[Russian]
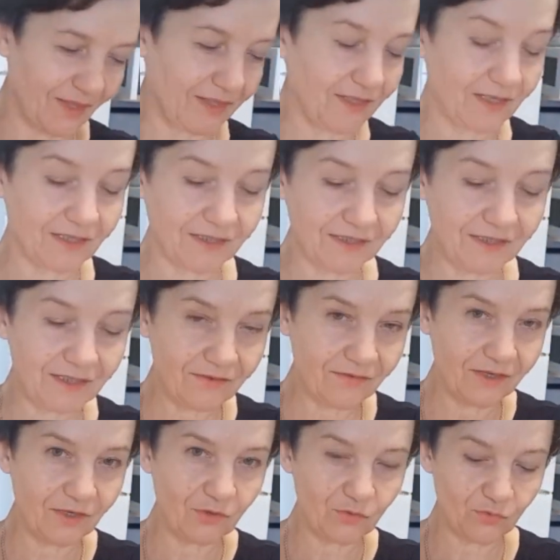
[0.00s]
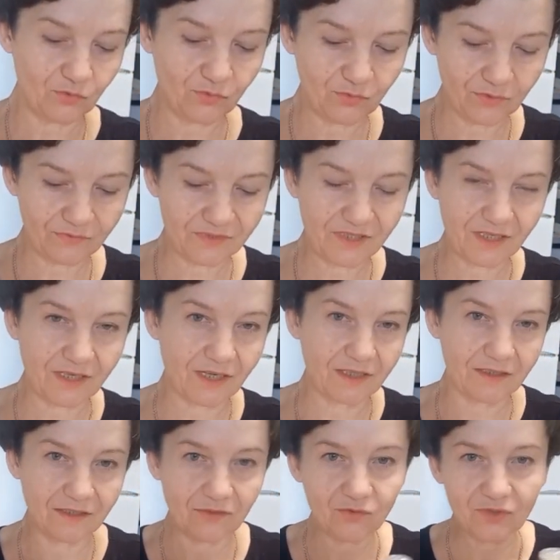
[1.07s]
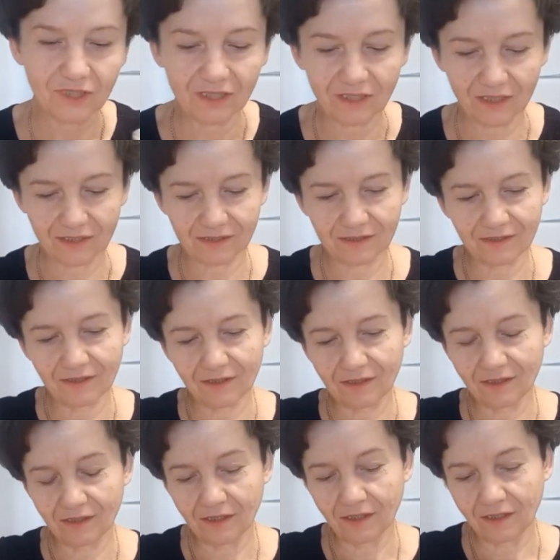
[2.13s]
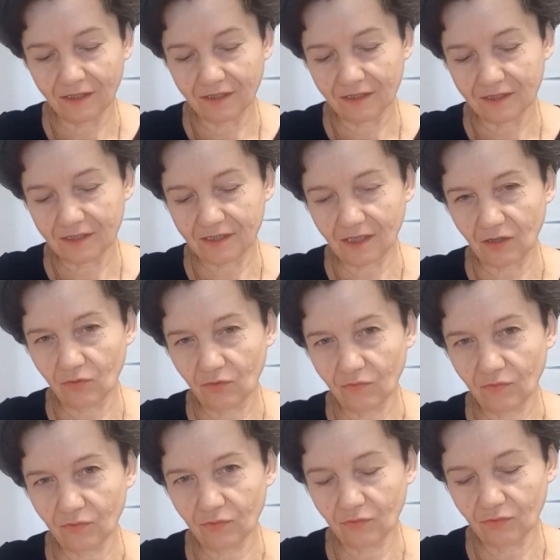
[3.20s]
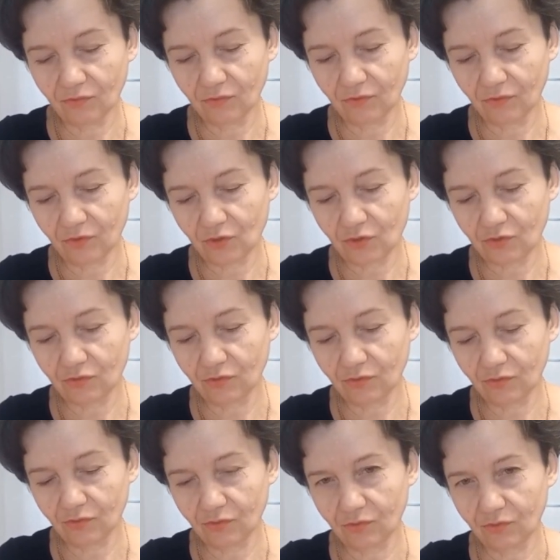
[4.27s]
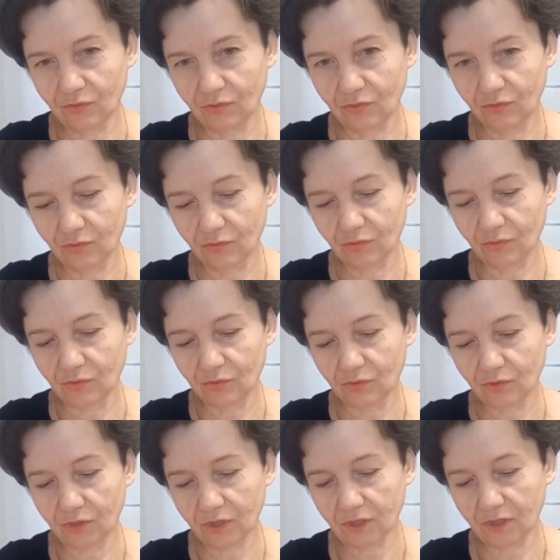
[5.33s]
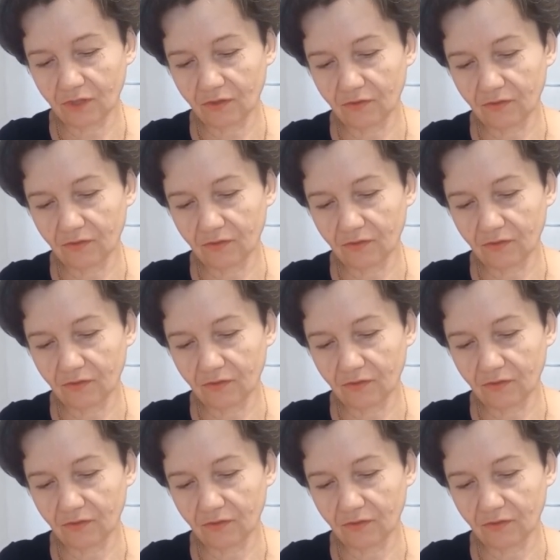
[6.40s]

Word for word: Так, наливаю в стакан, ну, на глаз, столовую ложку уксуса.